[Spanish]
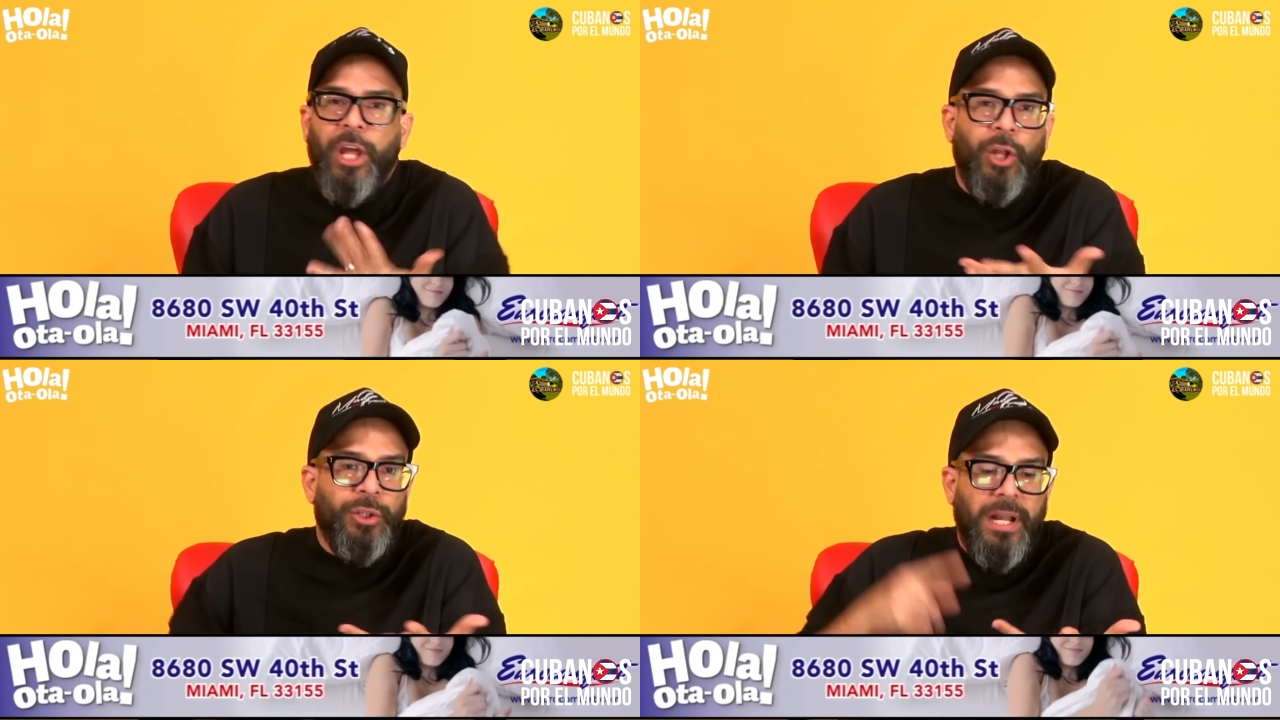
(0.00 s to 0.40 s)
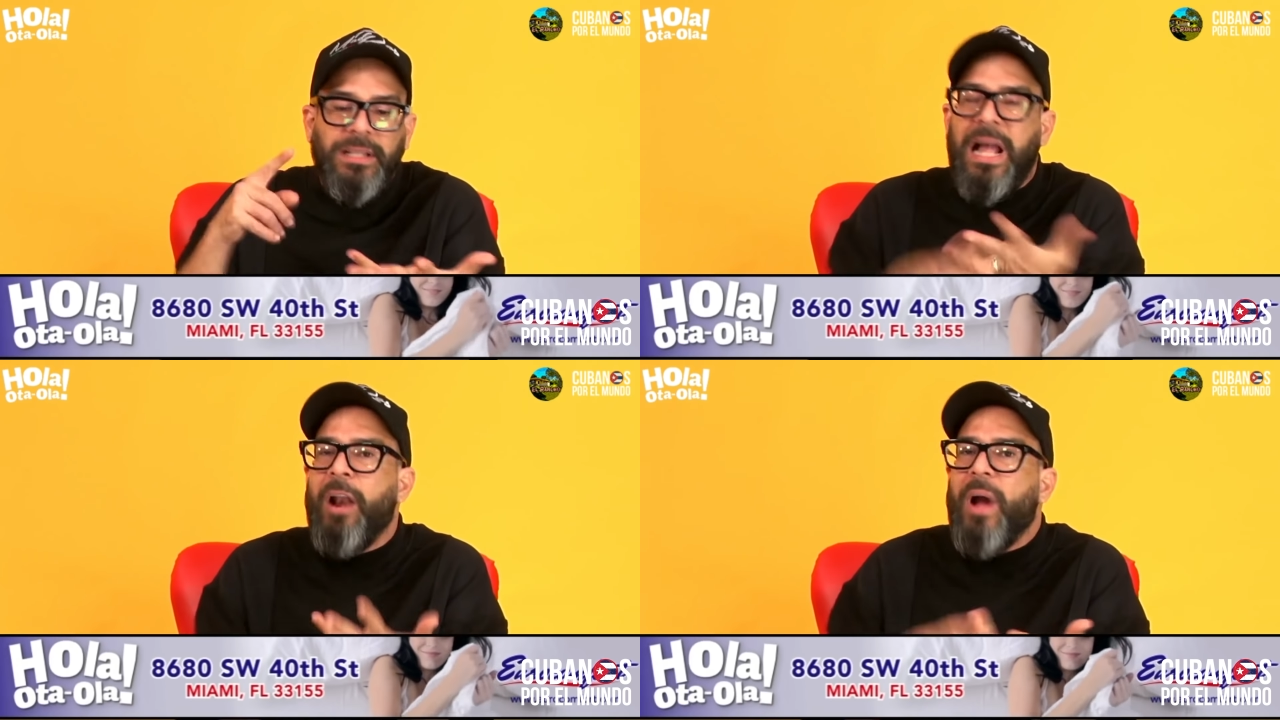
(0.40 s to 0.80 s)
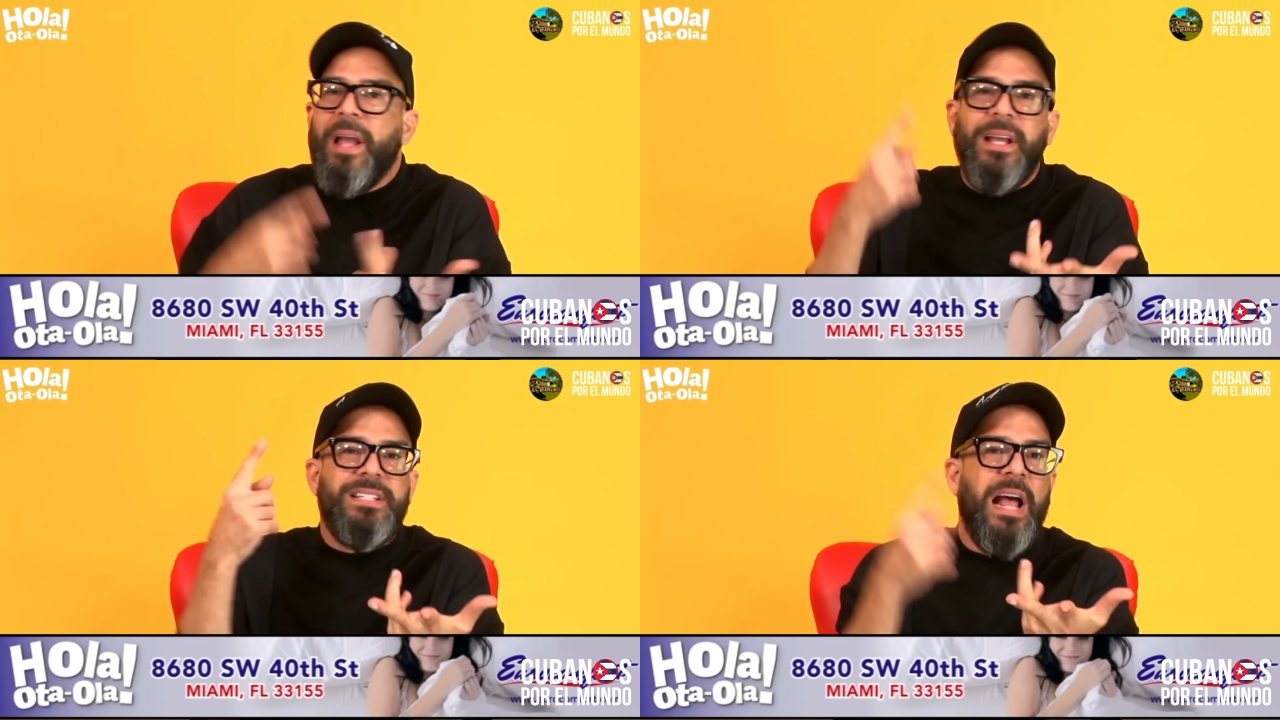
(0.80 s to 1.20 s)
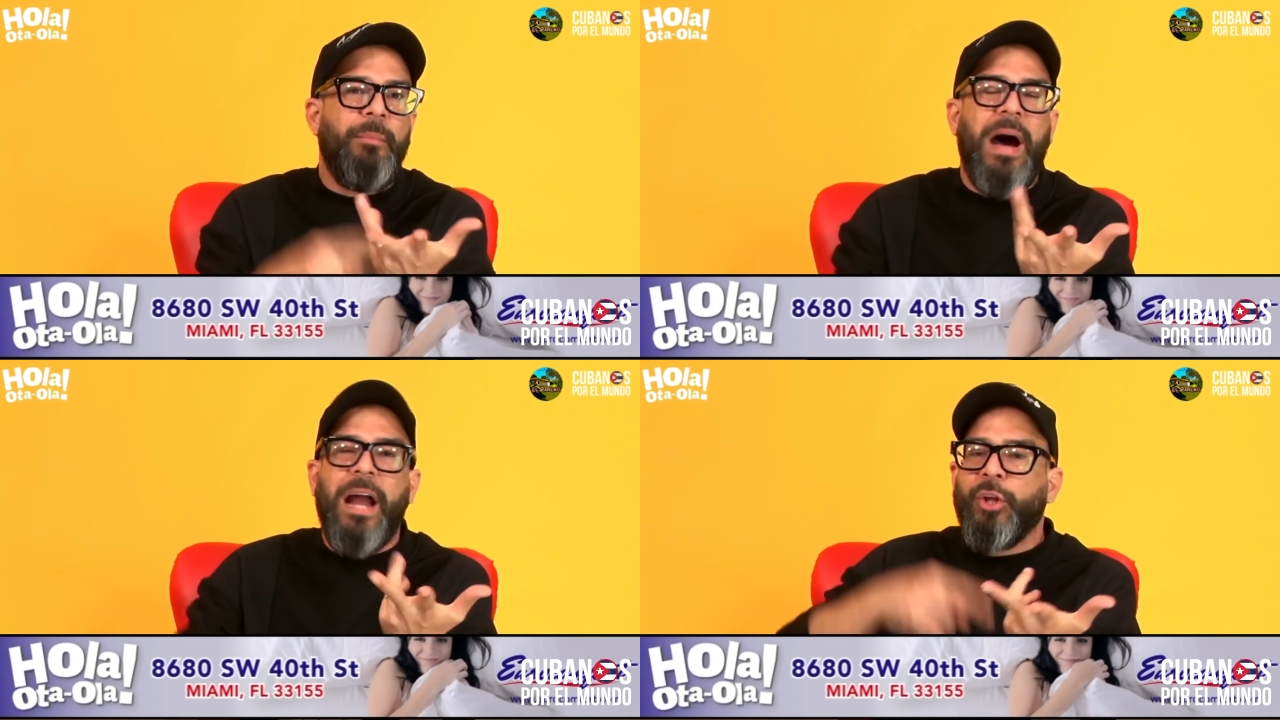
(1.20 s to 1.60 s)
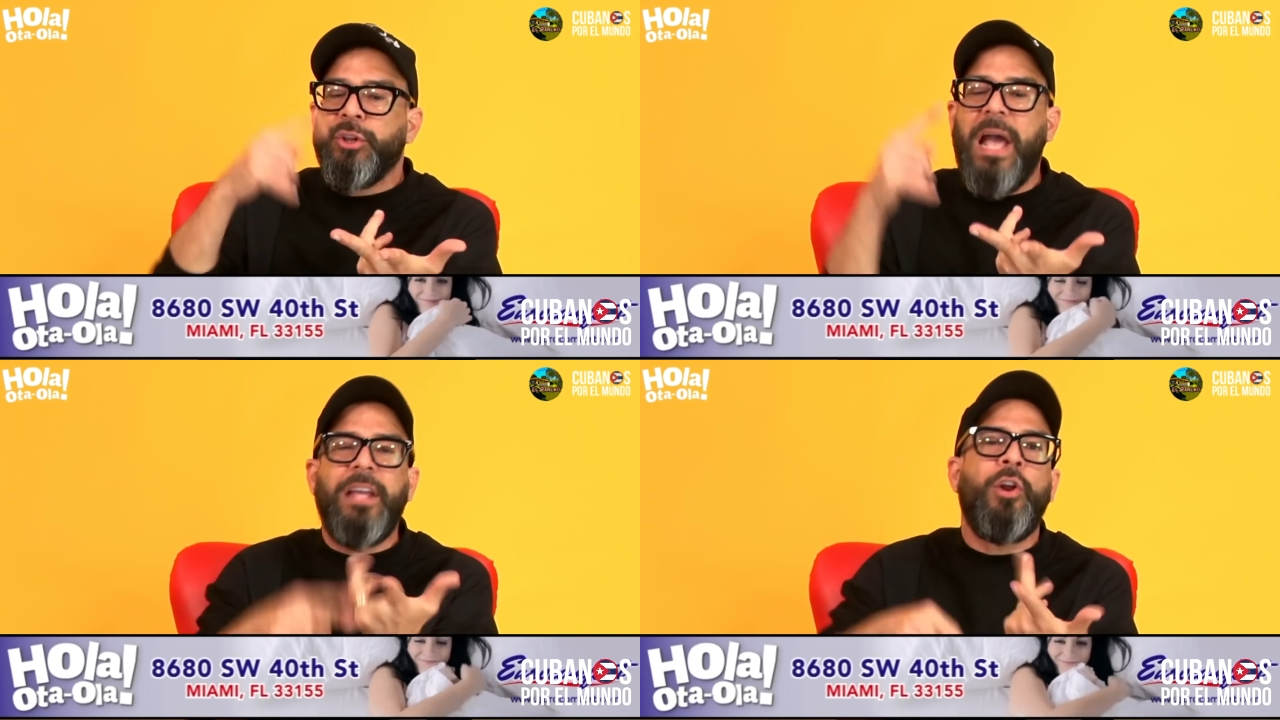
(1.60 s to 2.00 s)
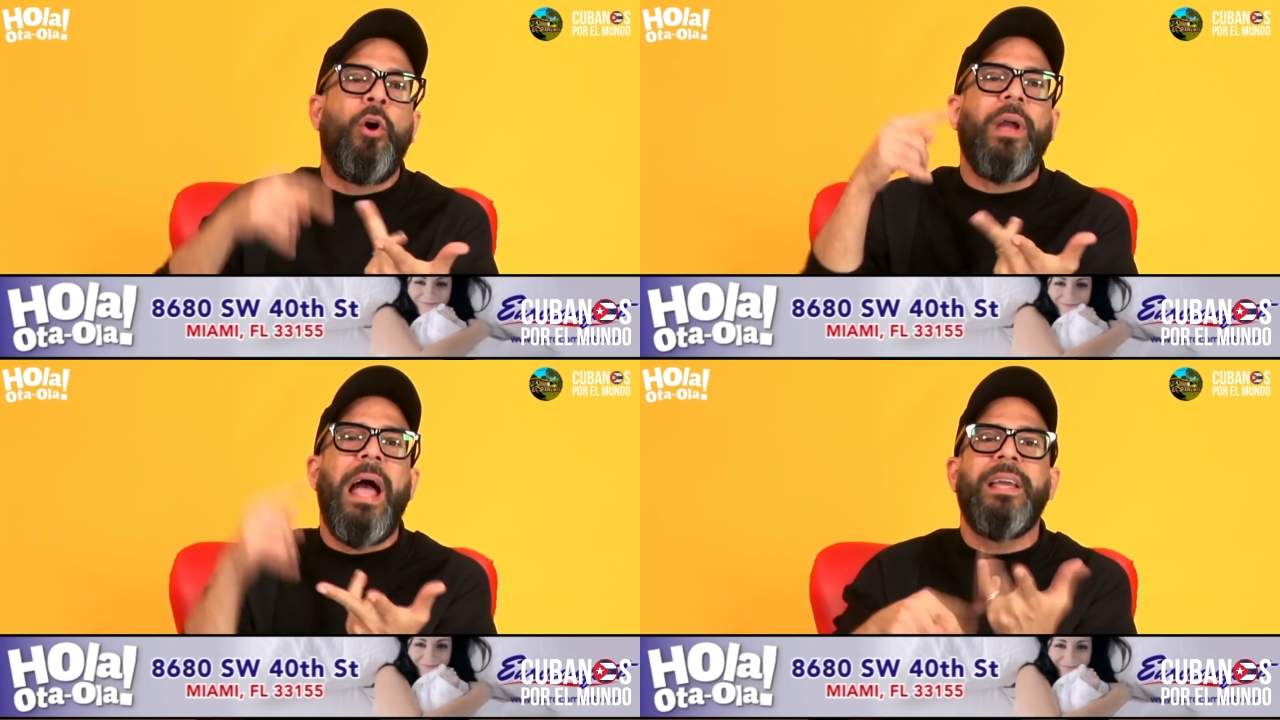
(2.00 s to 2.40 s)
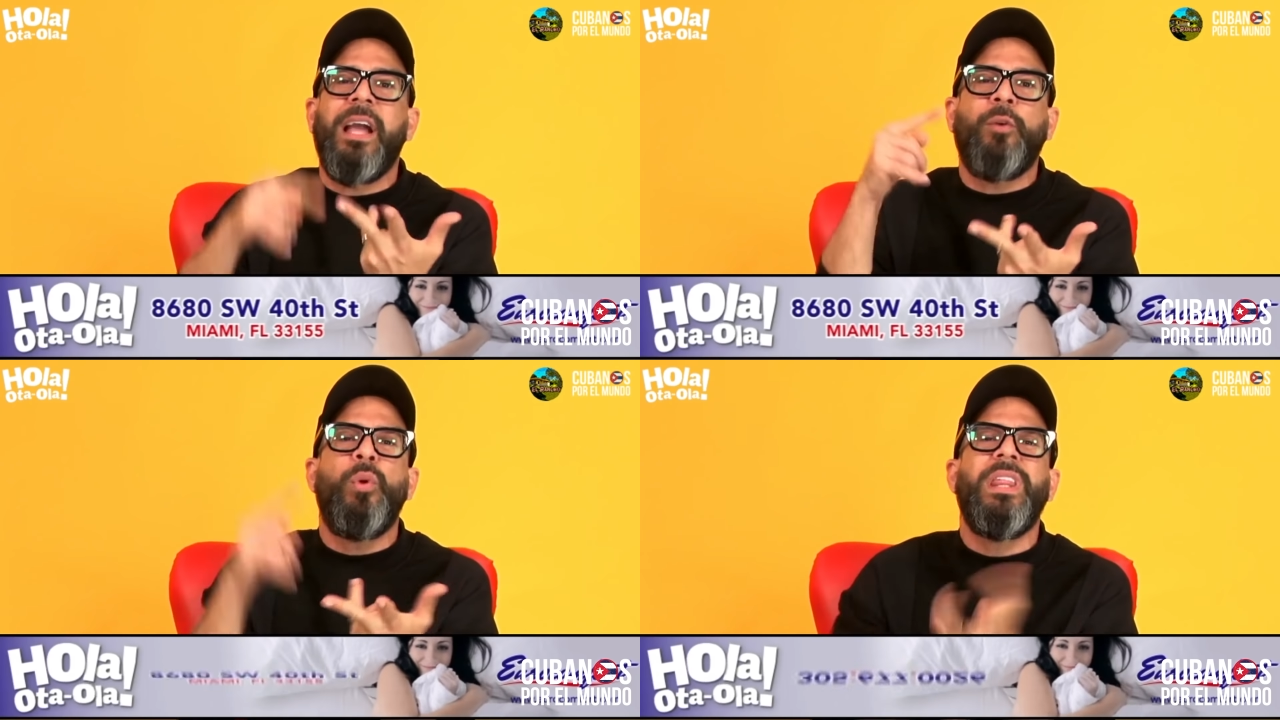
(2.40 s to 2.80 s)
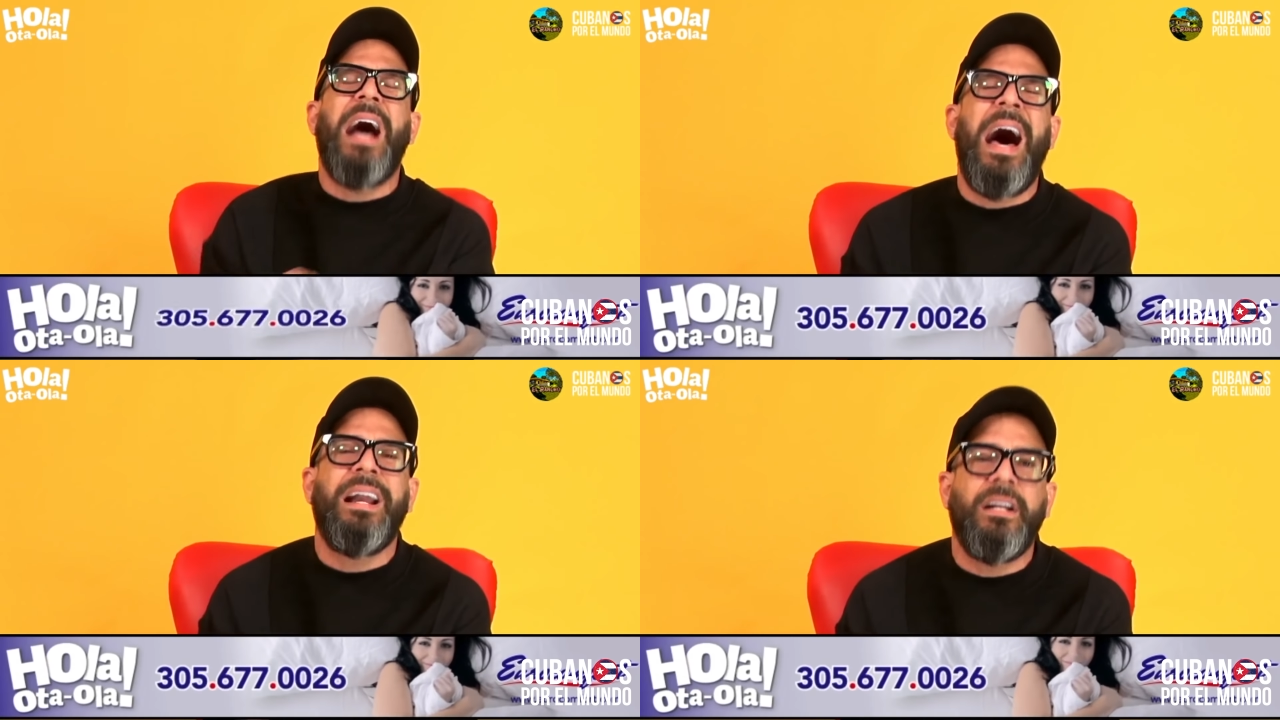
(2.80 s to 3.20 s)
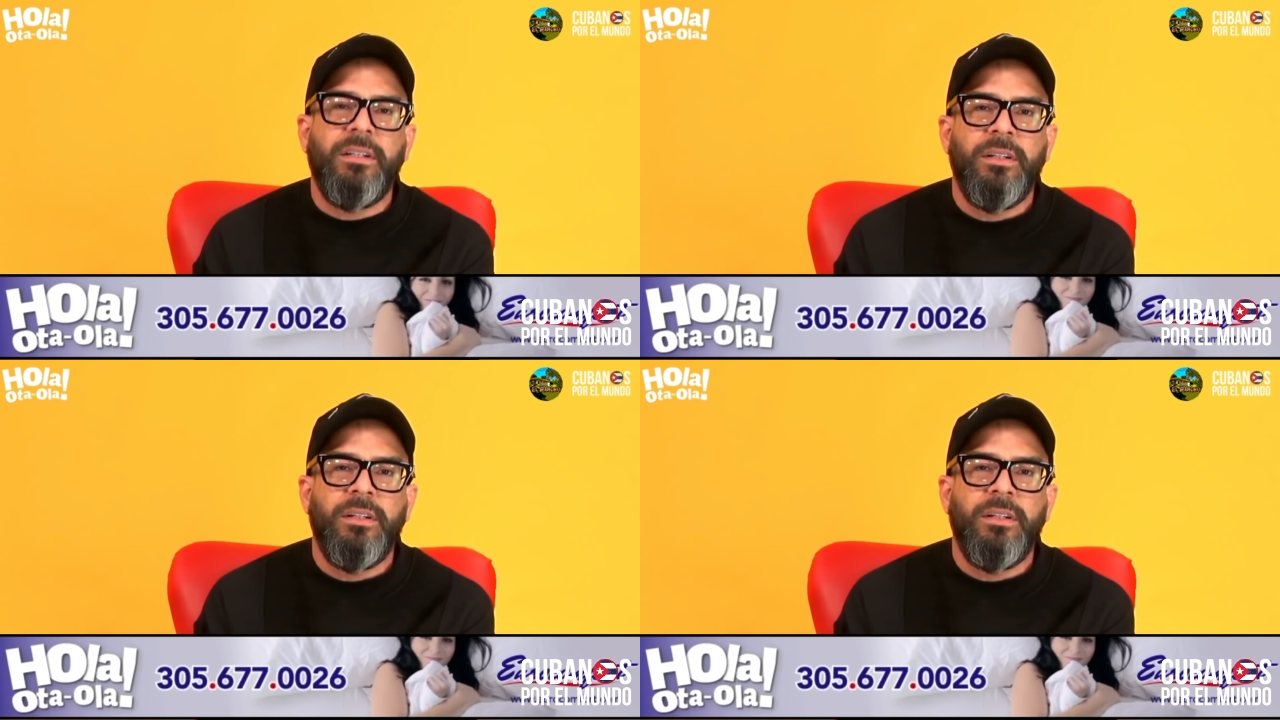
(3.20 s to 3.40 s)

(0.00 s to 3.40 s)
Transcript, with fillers: ¿Dónde está lo que hay que salvar? ¿Dónde hay lo que hay que cuidar?